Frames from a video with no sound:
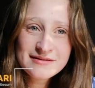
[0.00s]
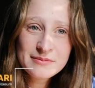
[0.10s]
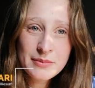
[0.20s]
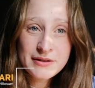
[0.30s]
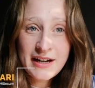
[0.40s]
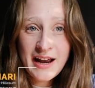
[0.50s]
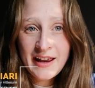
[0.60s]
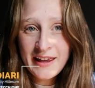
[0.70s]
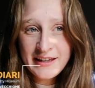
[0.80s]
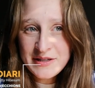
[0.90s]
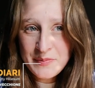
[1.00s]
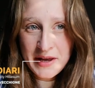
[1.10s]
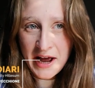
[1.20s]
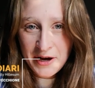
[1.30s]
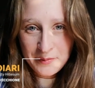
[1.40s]
Potrei anche
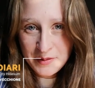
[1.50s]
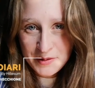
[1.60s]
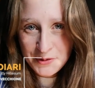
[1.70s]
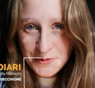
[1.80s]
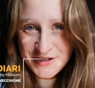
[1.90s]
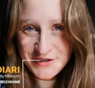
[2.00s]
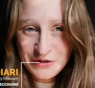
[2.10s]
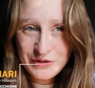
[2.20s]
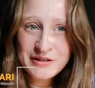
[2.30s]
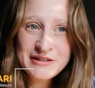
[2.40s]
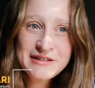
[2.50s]
disperarmi per questo.